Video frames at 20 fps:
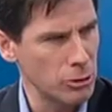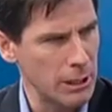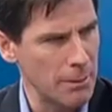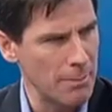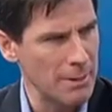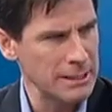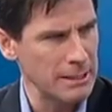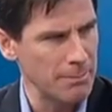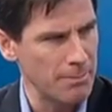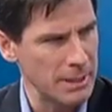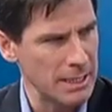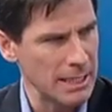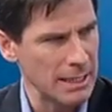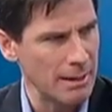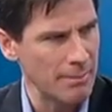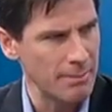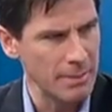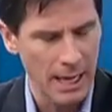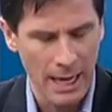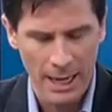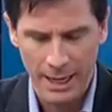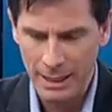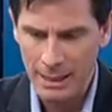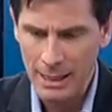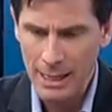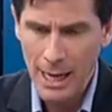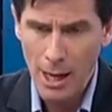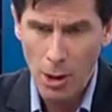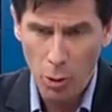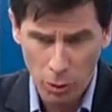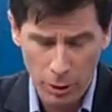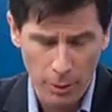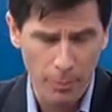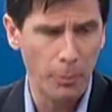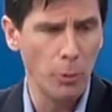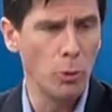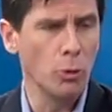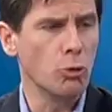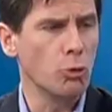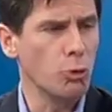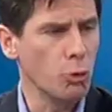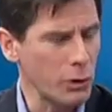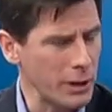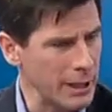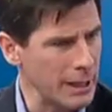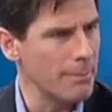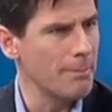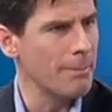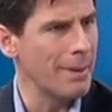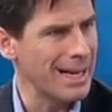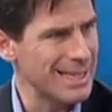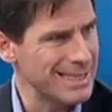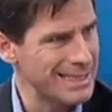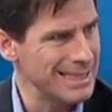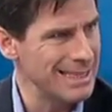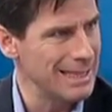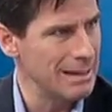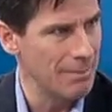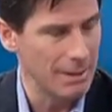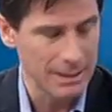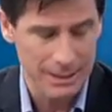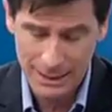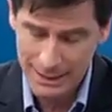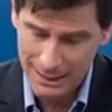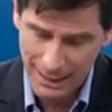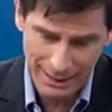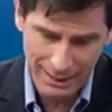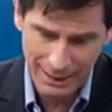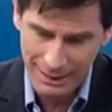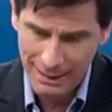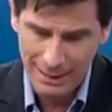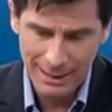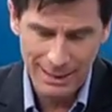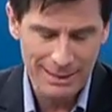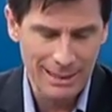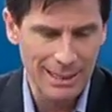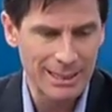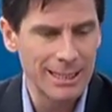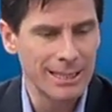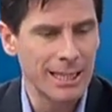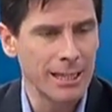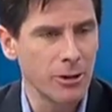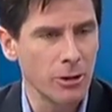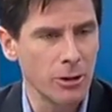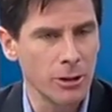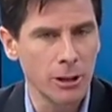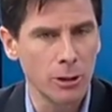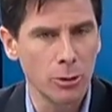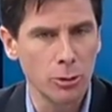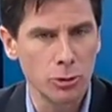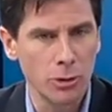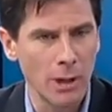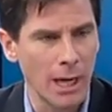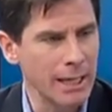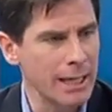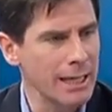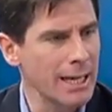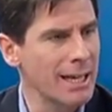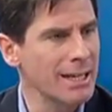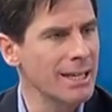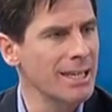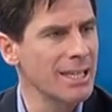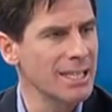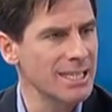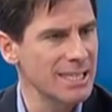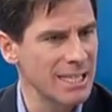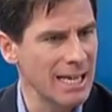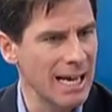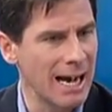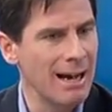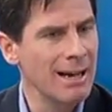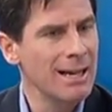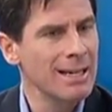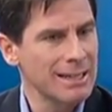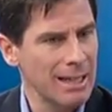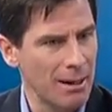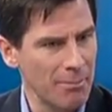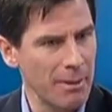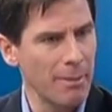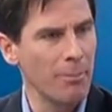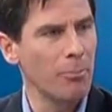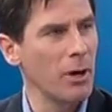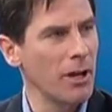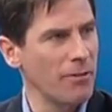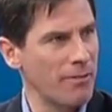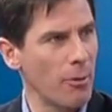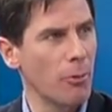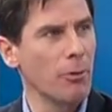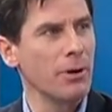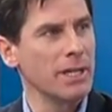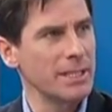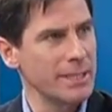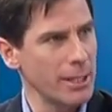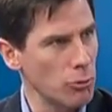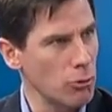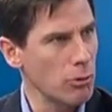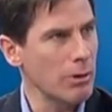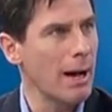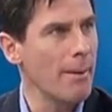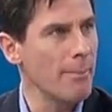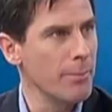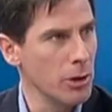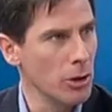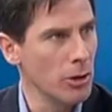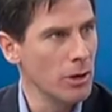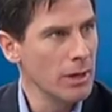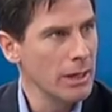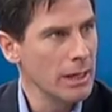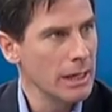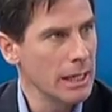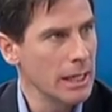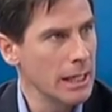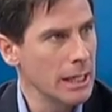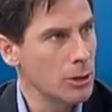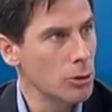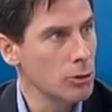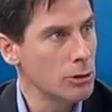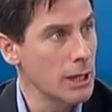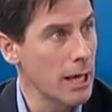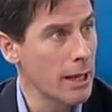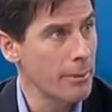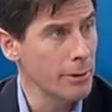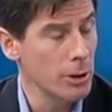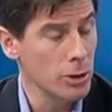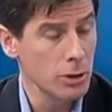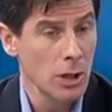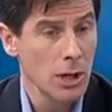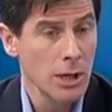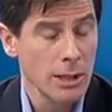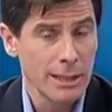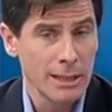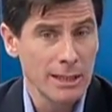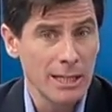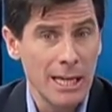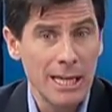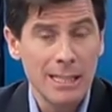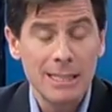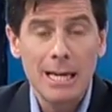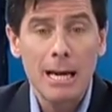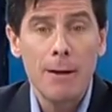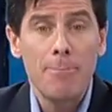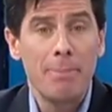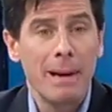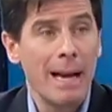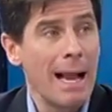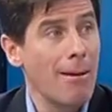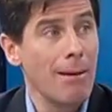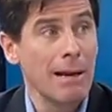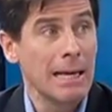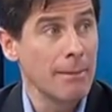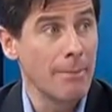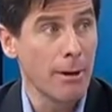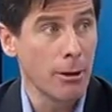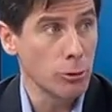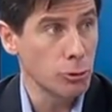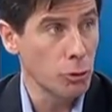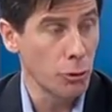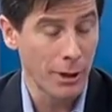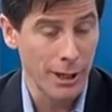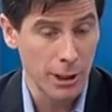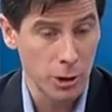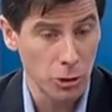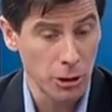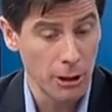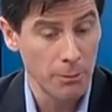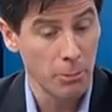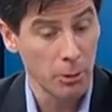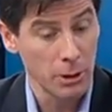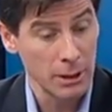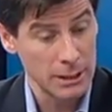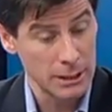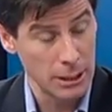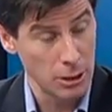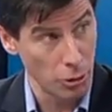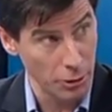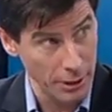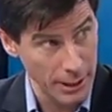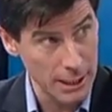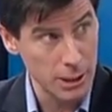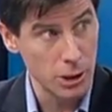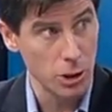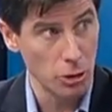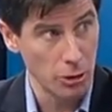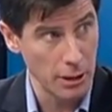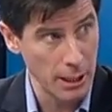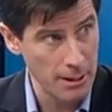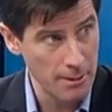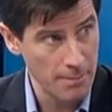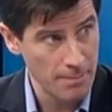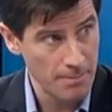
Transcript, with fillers: temas empieza a cambiar. Lo que puede ocurrir en Brasil, más allá del deterioro institucional que nadie desea, también puede favorecer un cambio en estos términos. es esperable que Mercosur reaccione, porque si no reacciona,